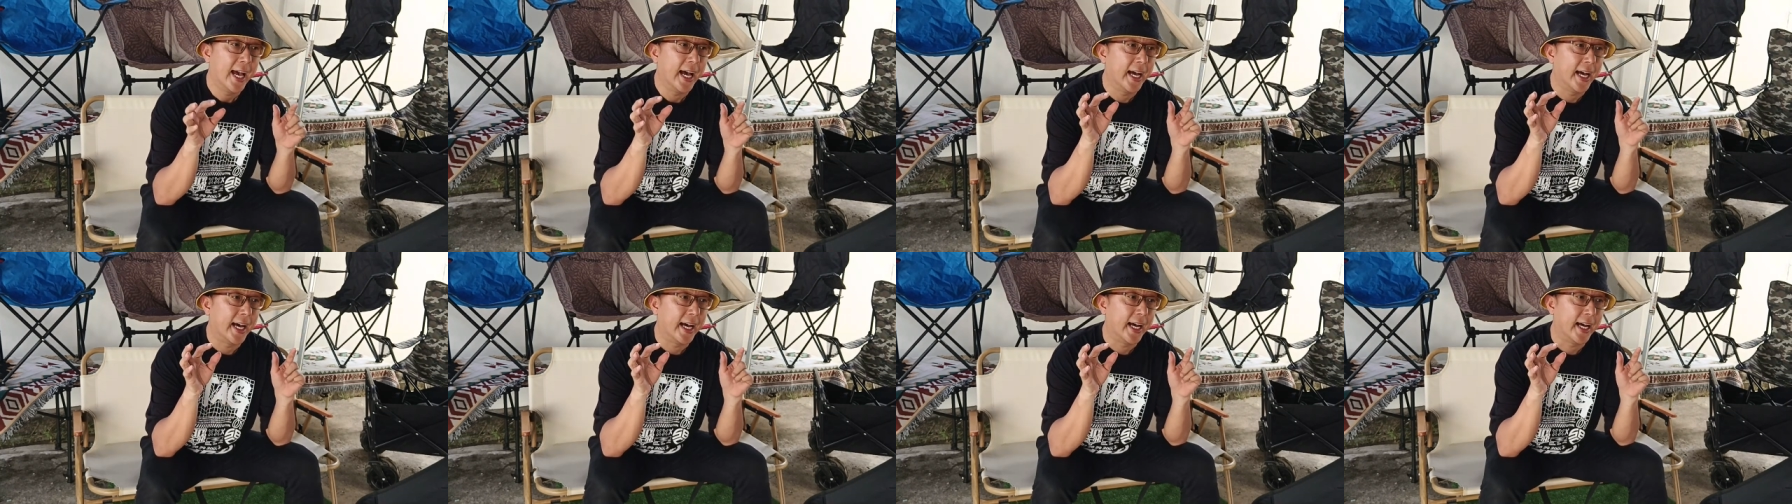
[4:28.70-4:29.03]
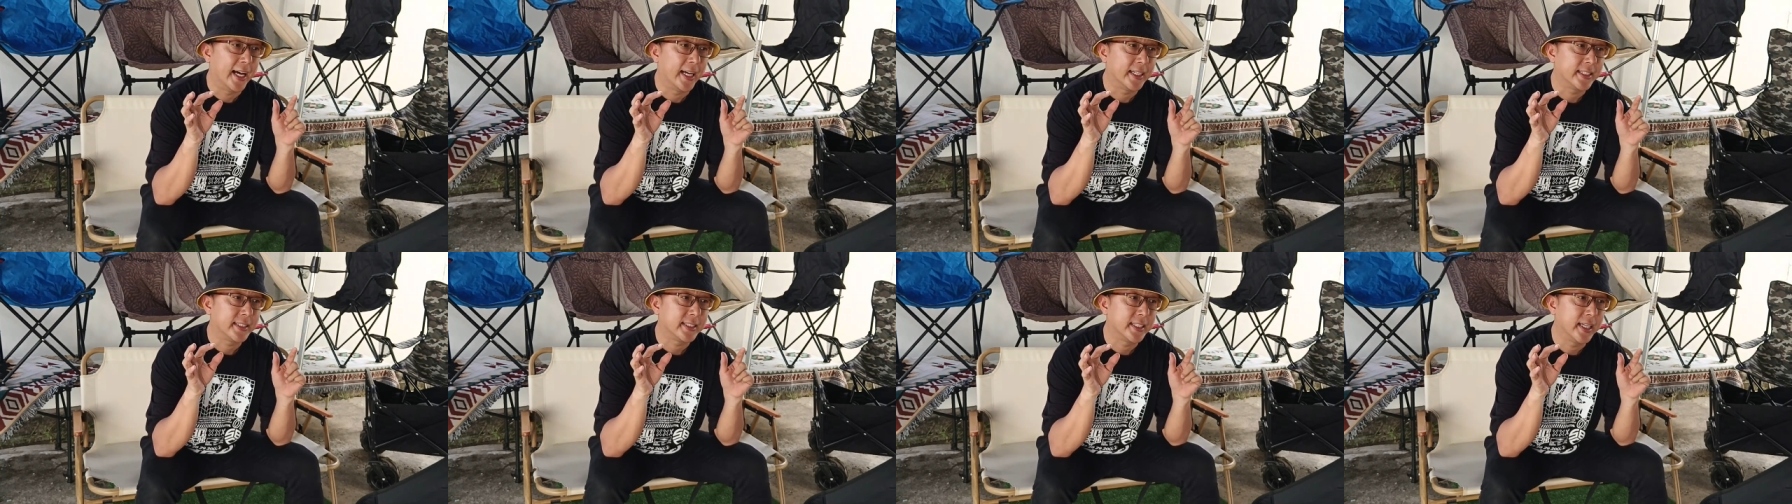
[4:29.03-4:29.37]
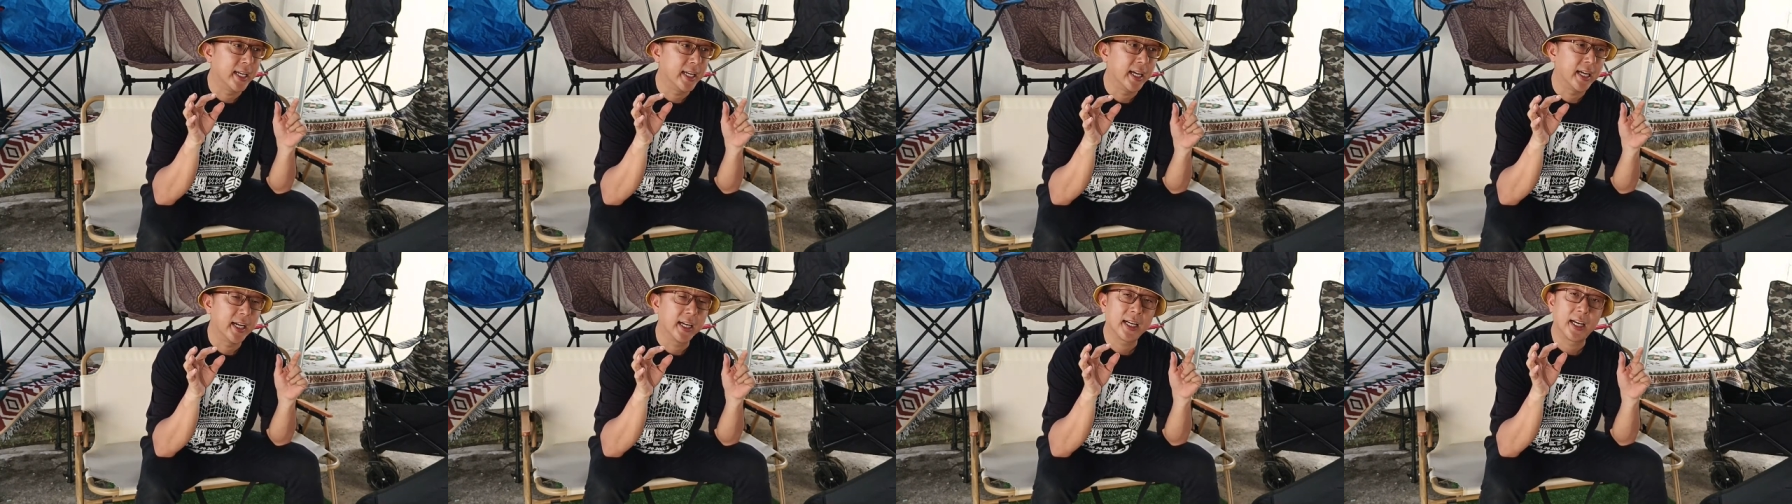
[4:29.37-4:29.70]
uh,
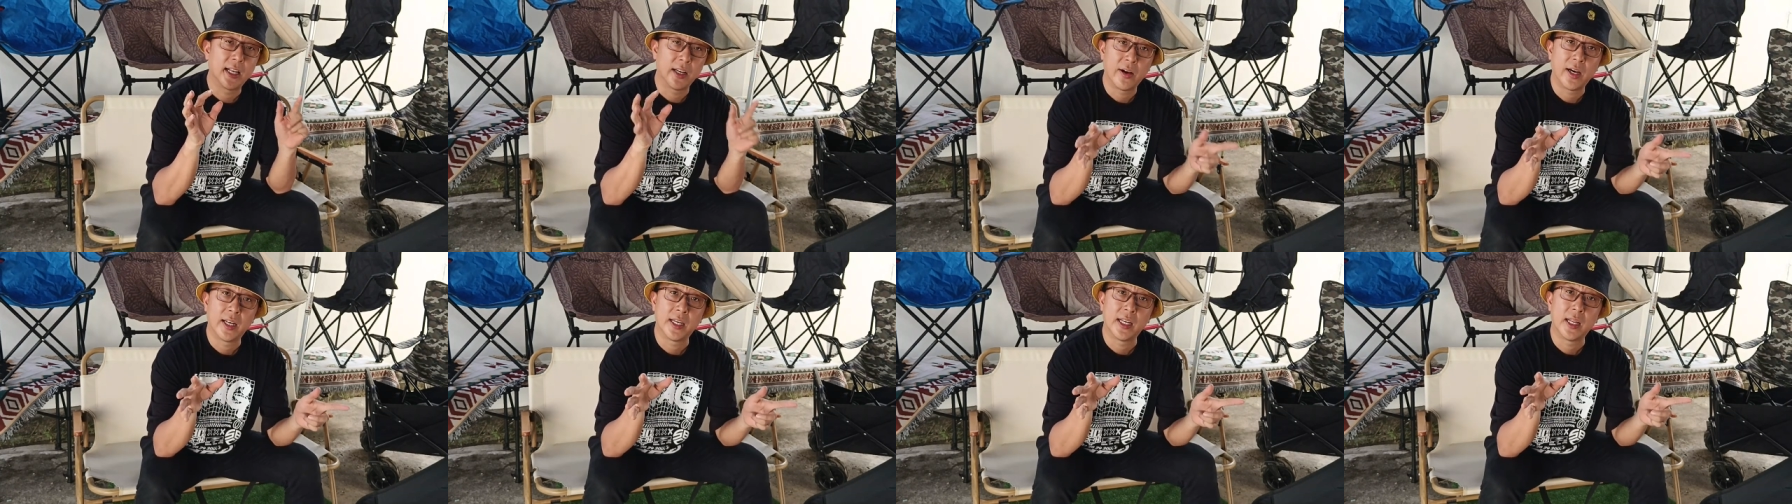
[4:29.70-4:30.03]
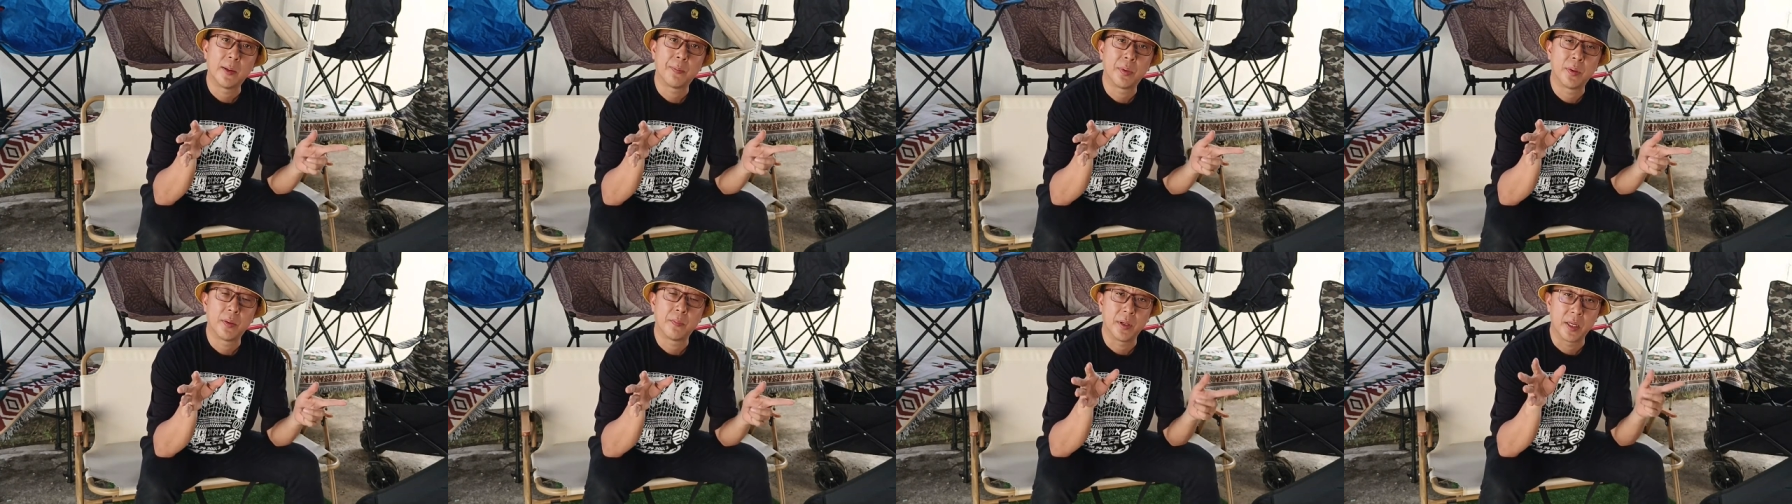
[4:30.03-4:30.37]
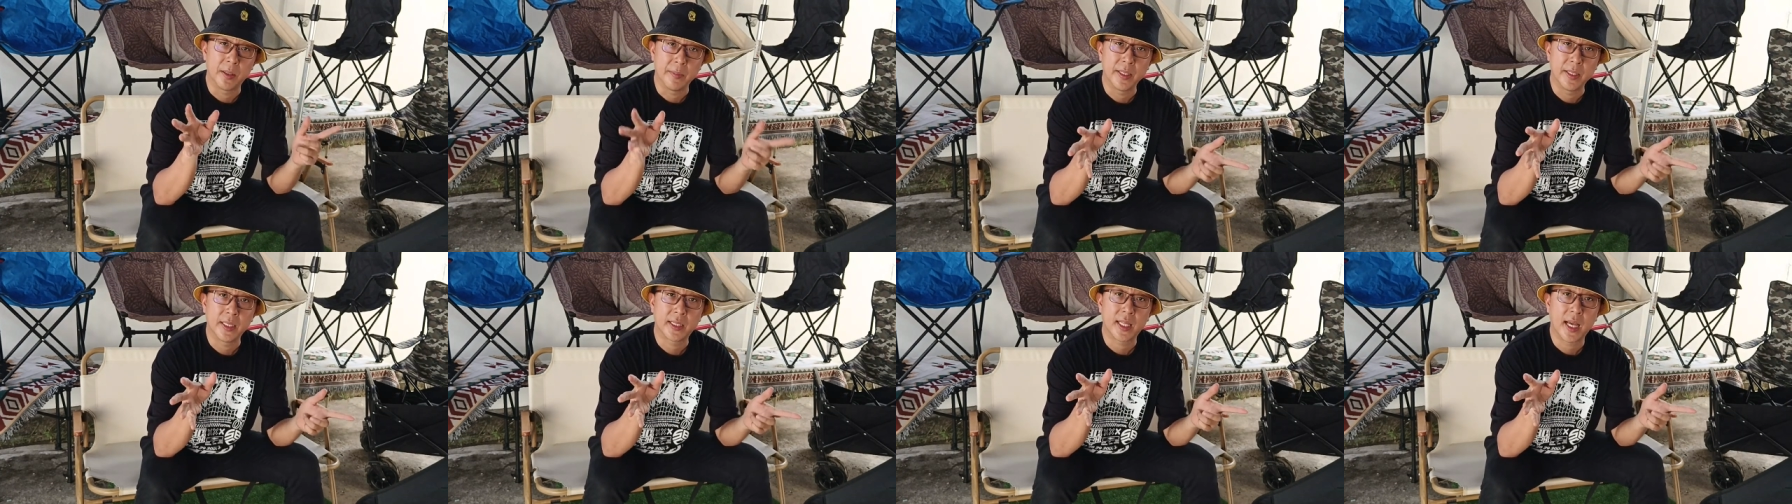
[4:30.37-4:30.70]
saya kalau ada
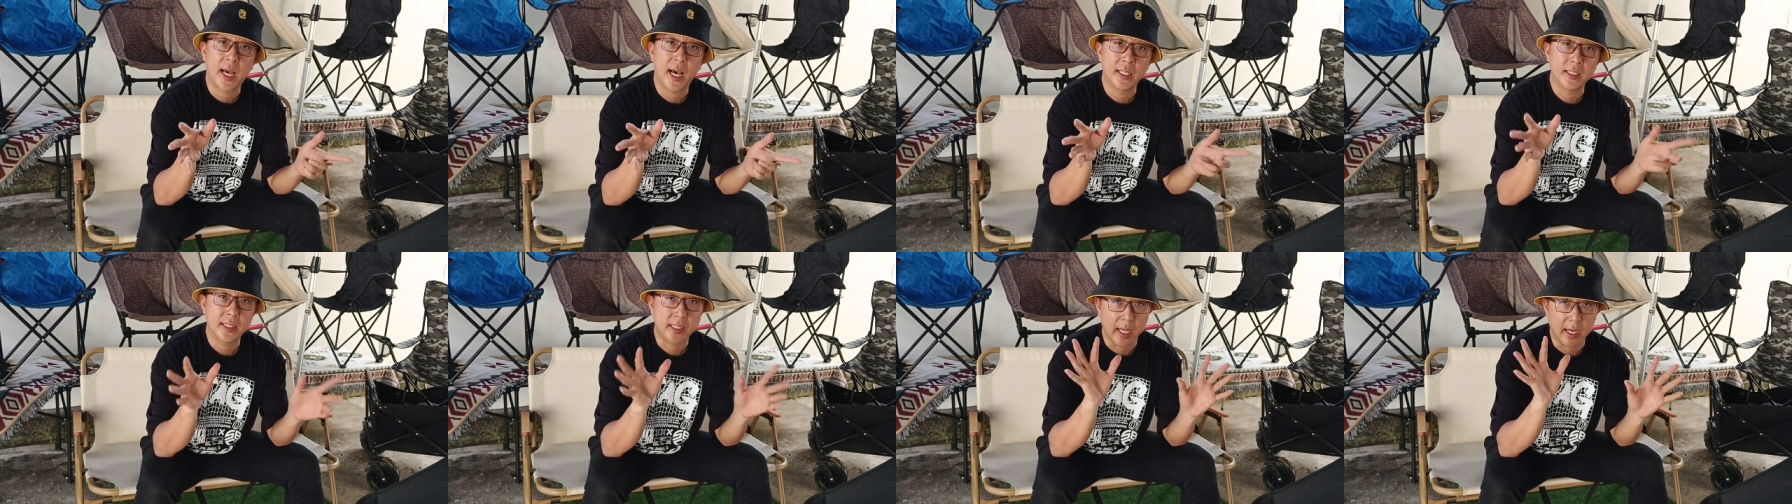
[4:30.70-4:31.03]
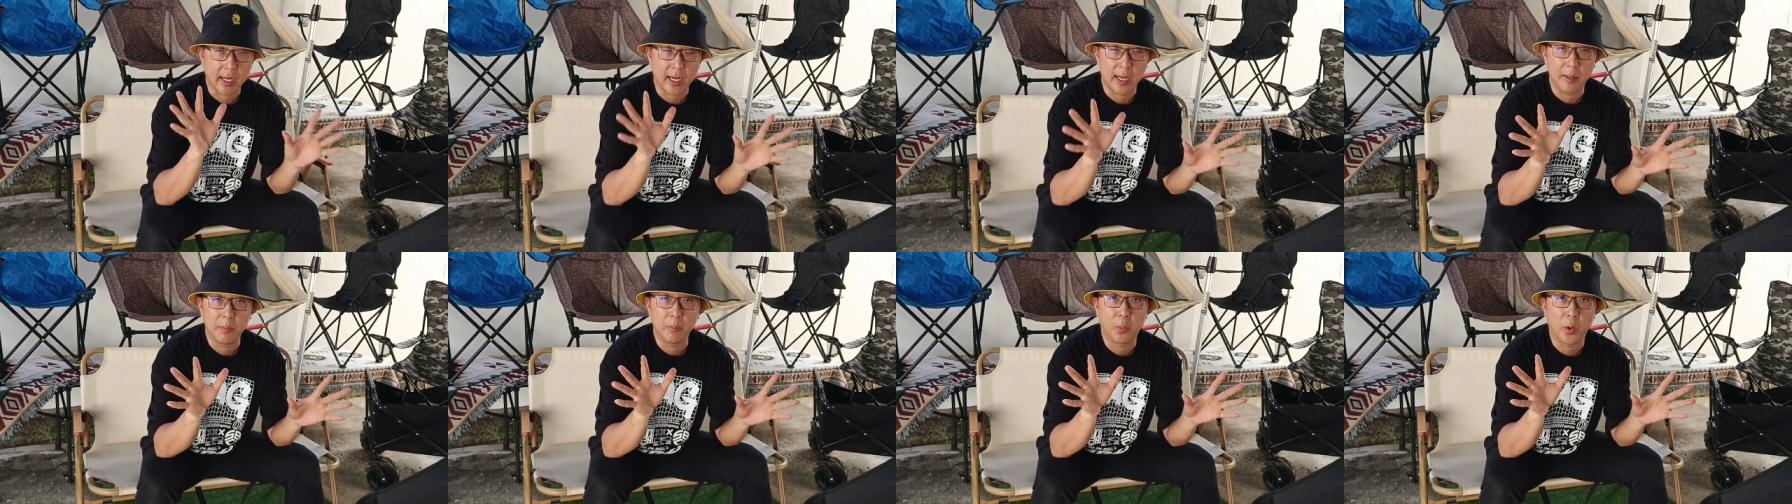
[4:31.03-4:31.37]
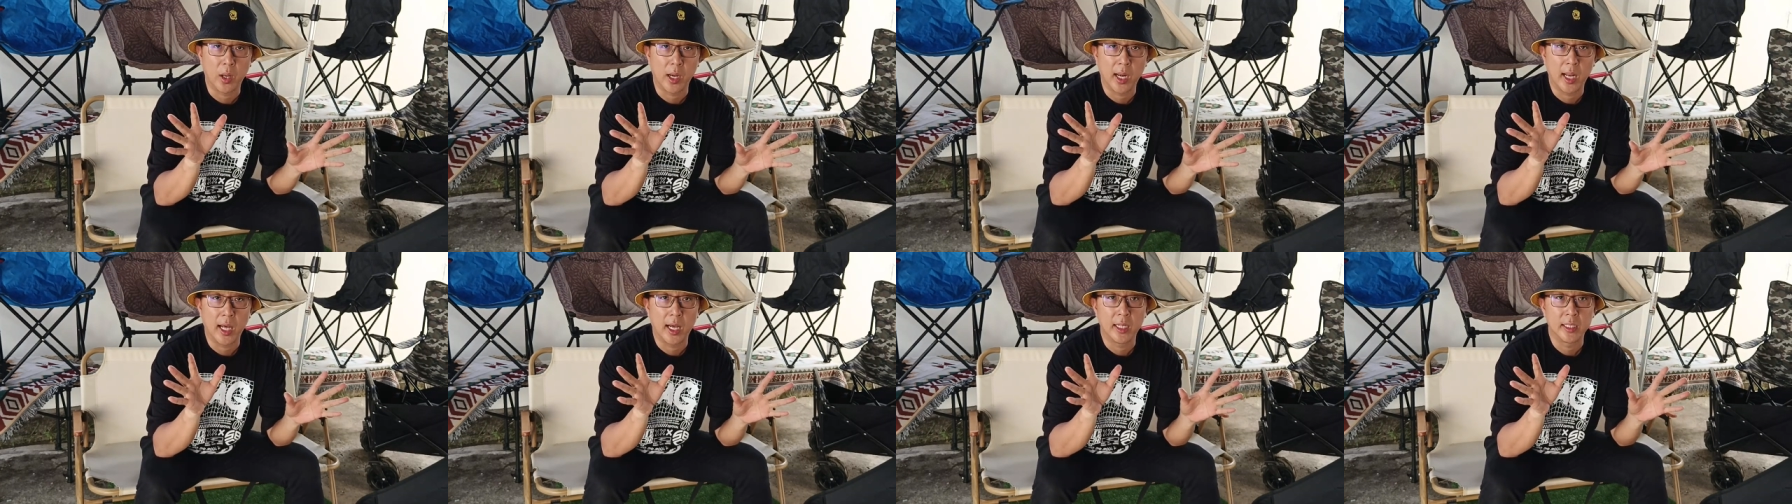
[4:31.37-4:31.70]
permintaan saya akan
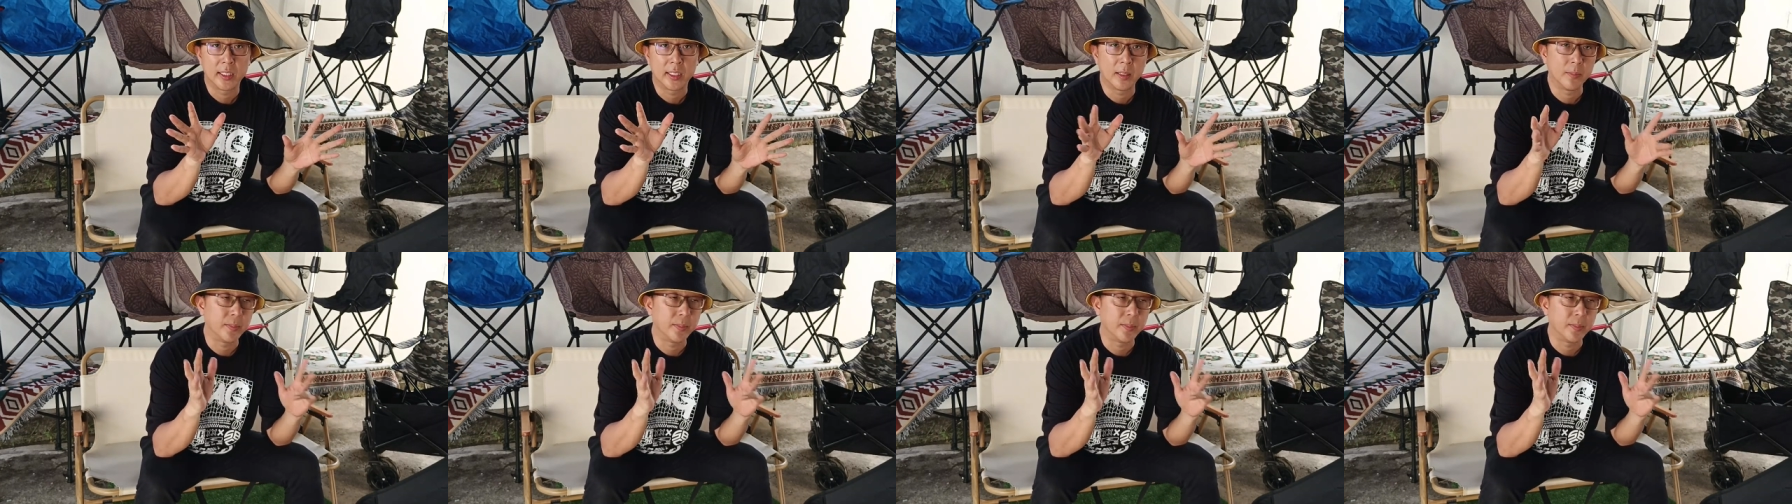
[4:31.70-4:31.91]
buat lah